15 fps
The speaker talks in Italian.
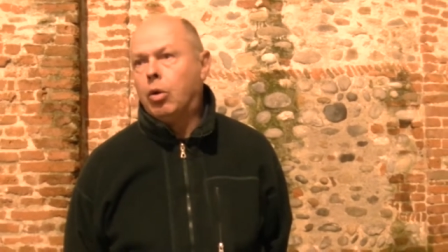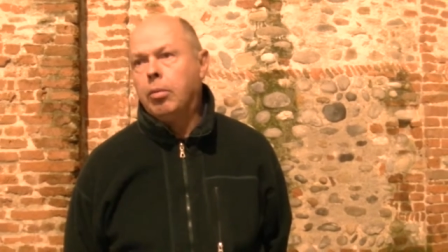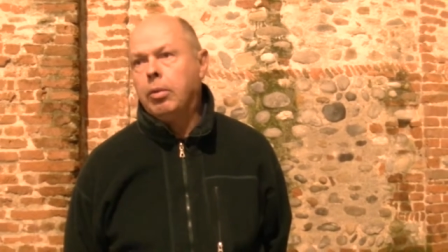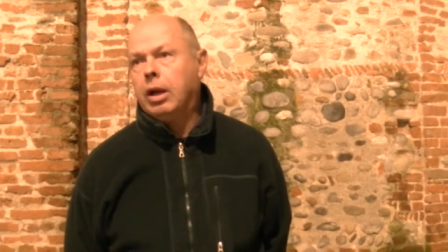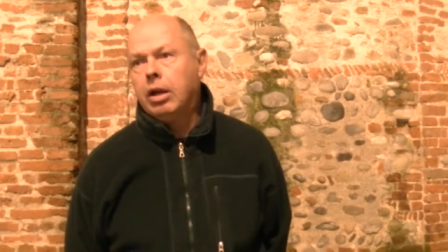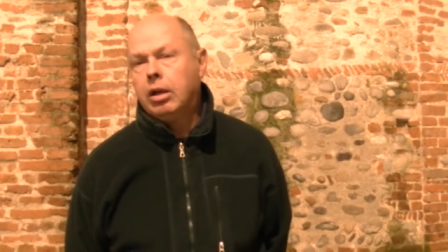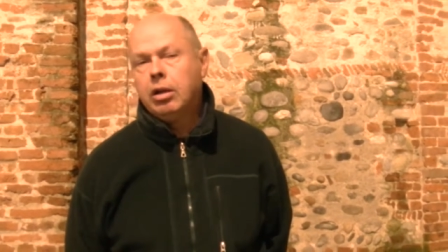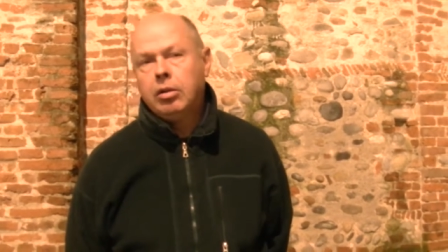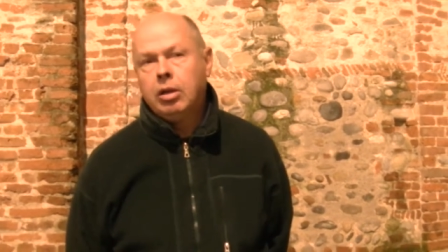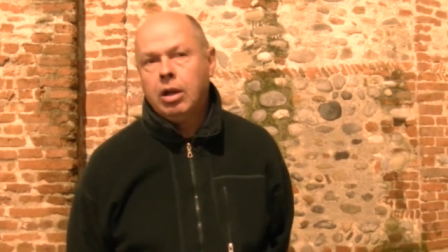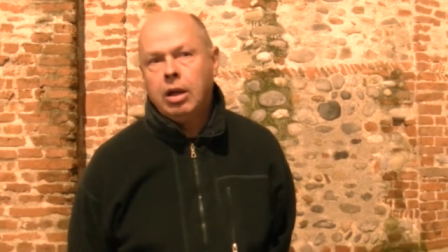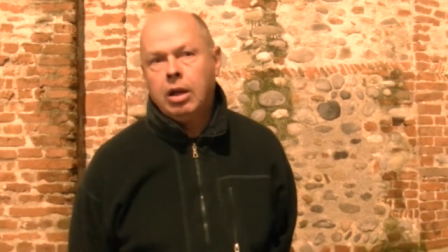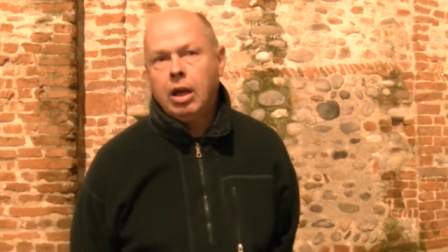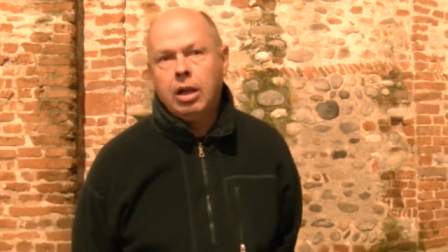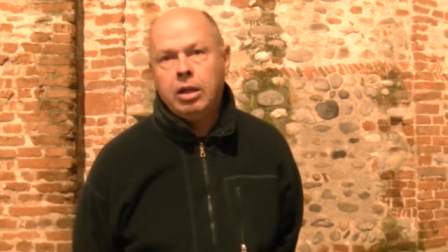come, eh,
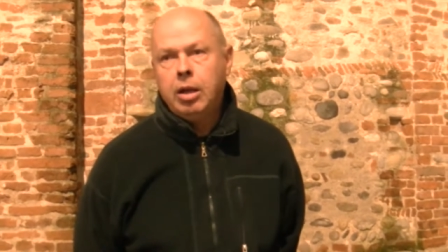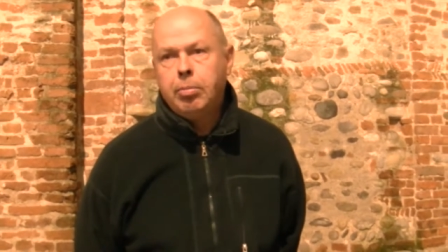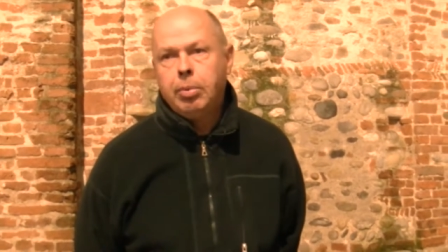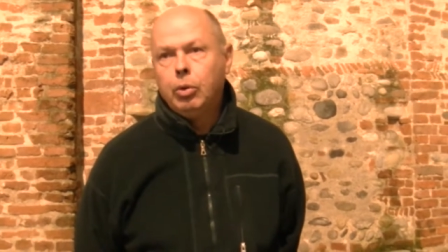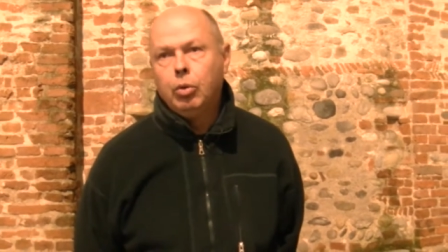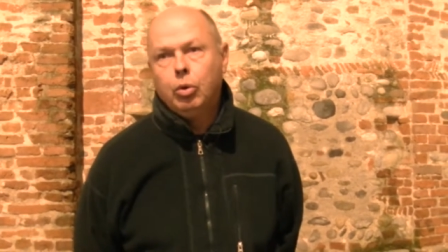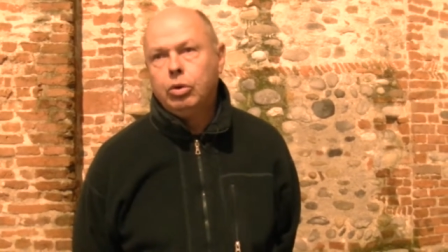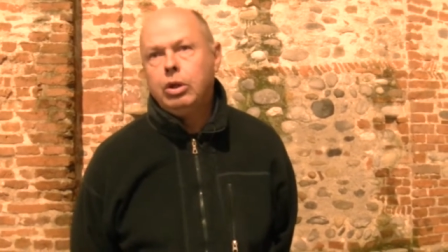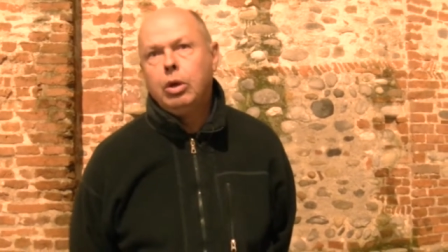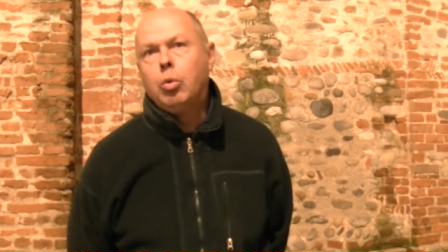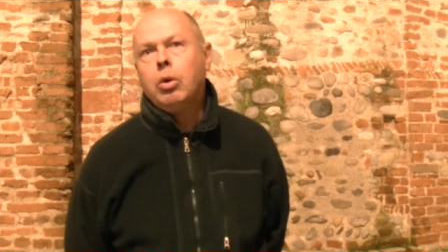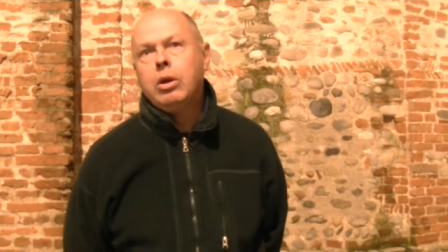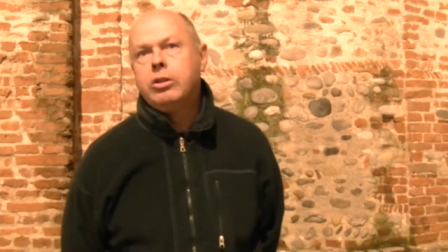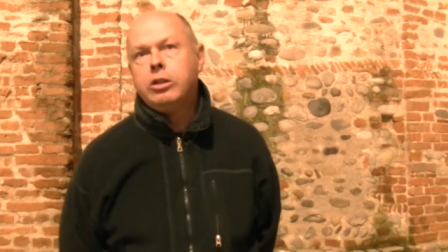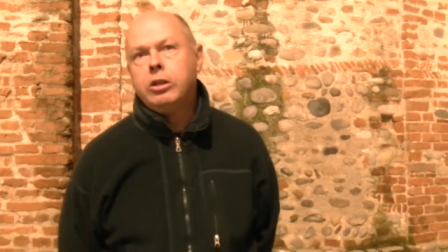a, a, dei prodotti
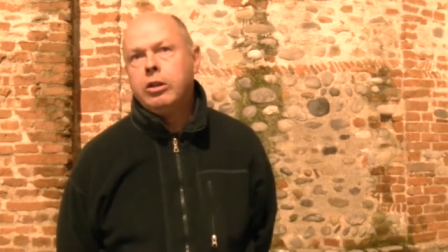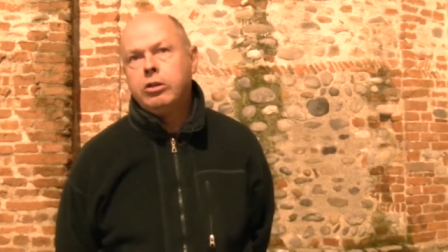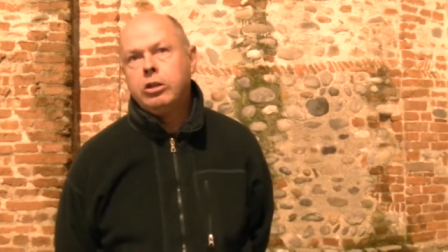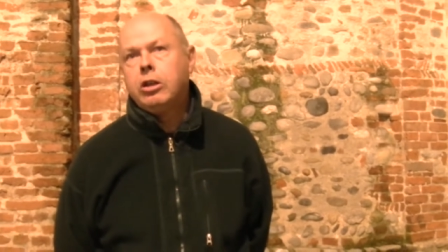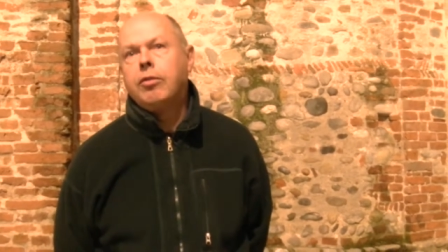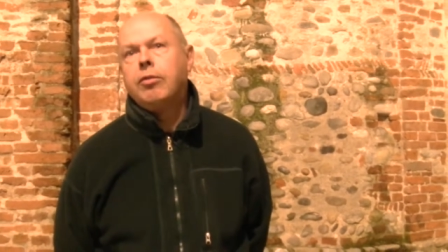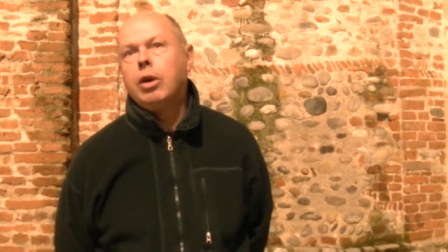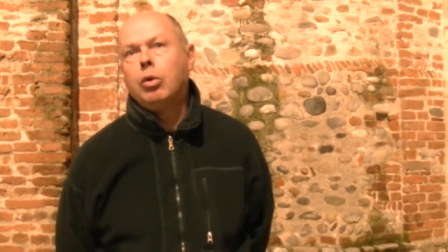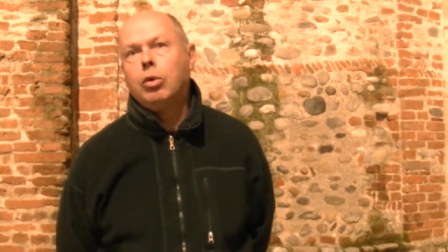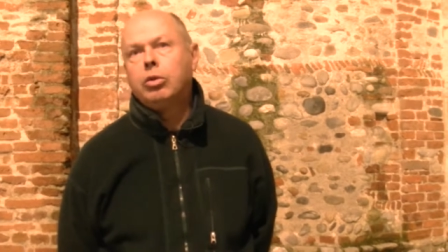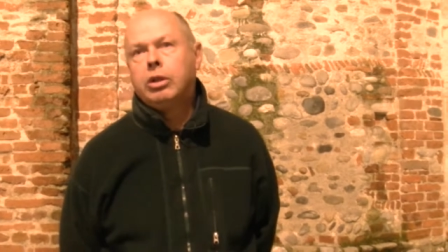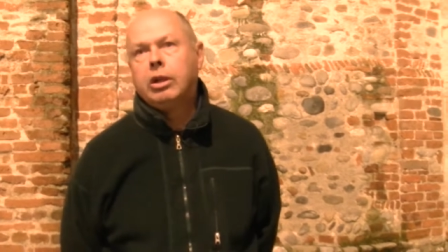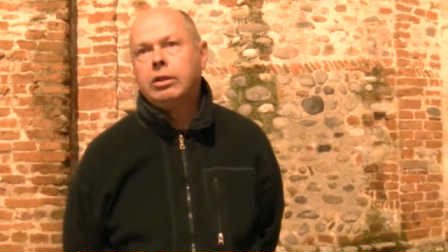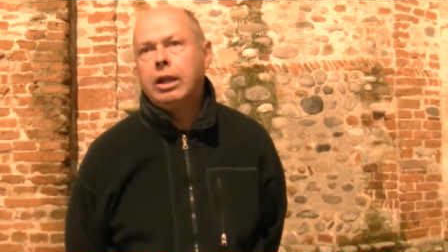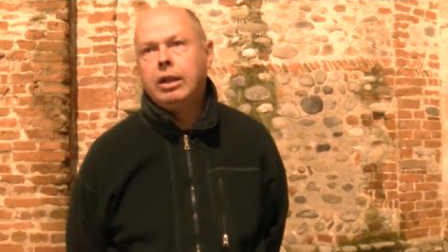qualsiasi che vengono
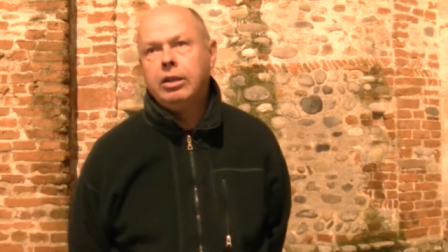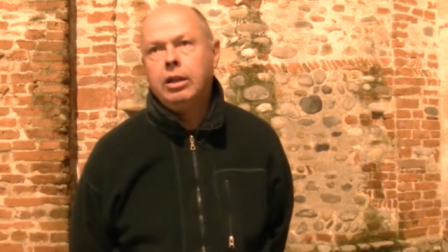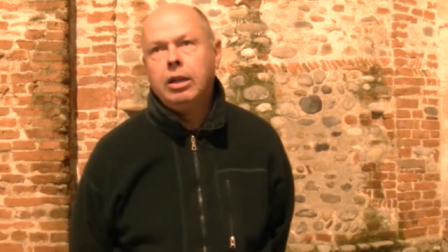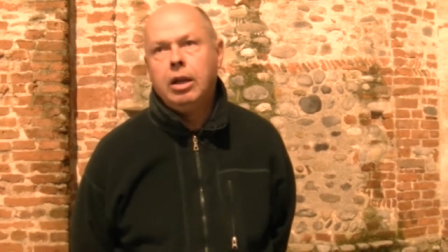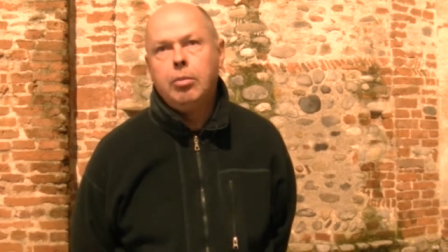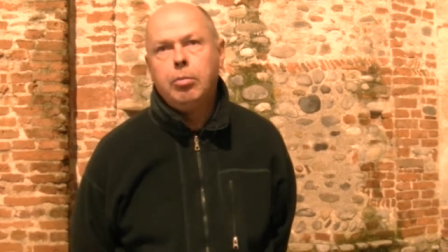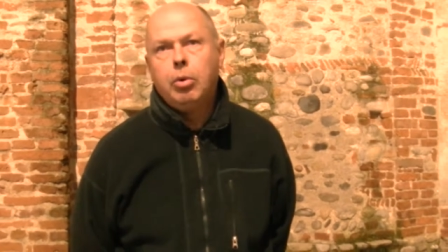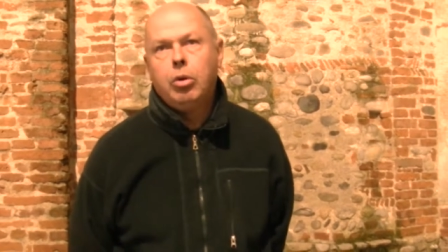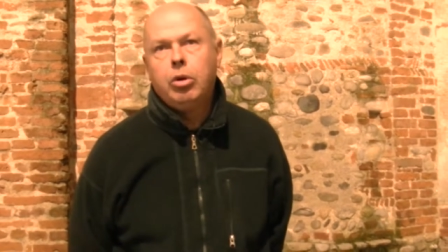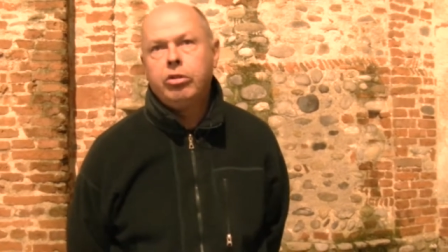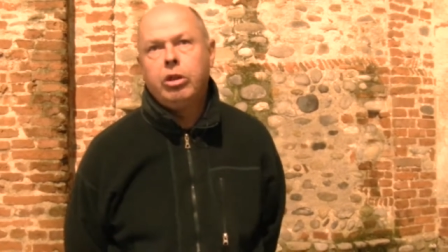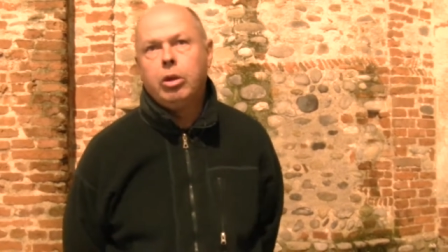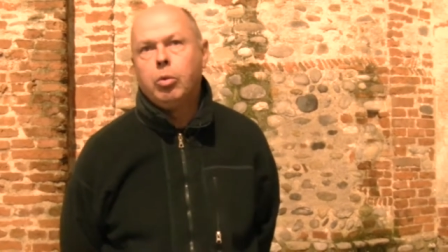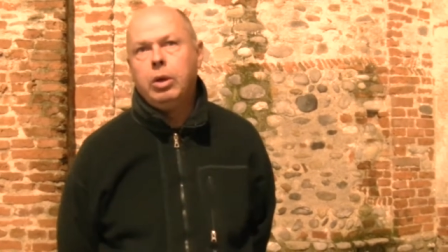trattati nelle borse,